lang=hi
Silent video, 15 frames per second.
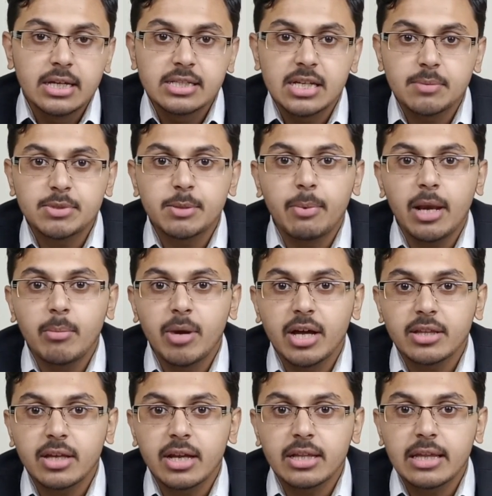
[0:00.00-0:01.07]
सबसे पहले
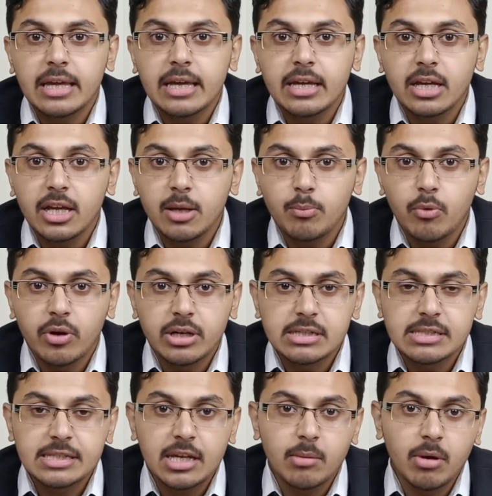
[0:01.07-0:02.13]
बात करते हैं की
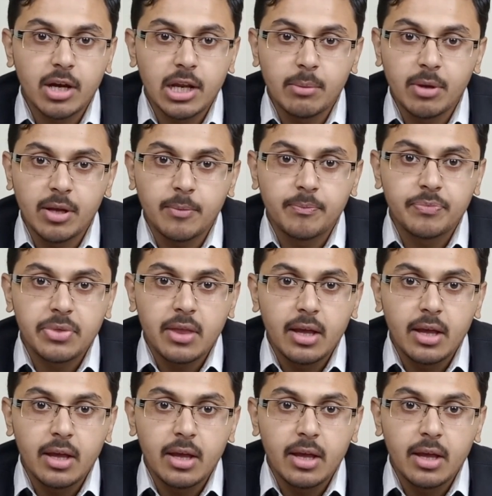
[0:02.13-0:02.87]
पॉइंट्स के बारे में